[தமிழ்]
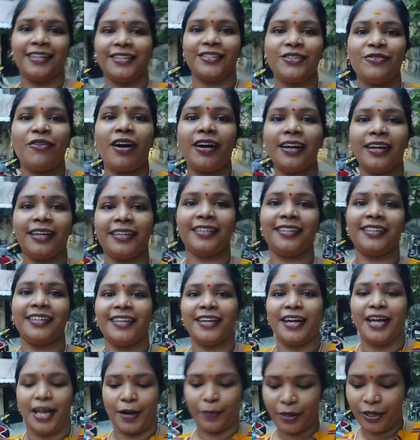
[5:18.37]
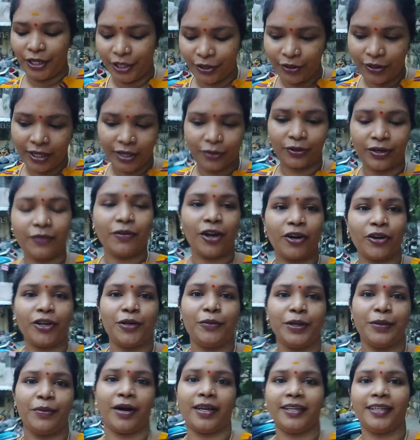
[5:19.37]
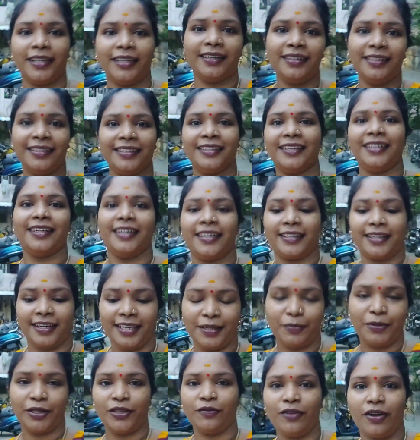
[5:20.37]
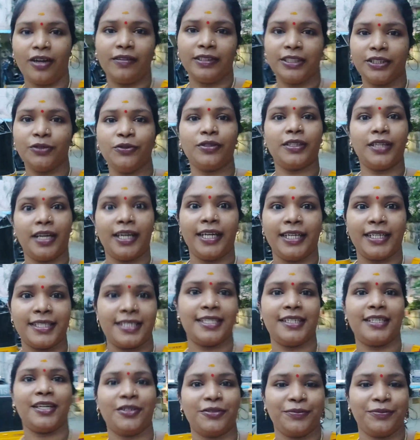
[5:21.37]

ஸோ வாங்க இப்போ நீங்களும் எங்கள் கூட பிளாக் பண்ணி பாருங்கள் கண்டிப்பாக இந்த பிளாக் வந்து உங்களுக்கு நல்லா இன்ட்ரெஸ்டிங்காக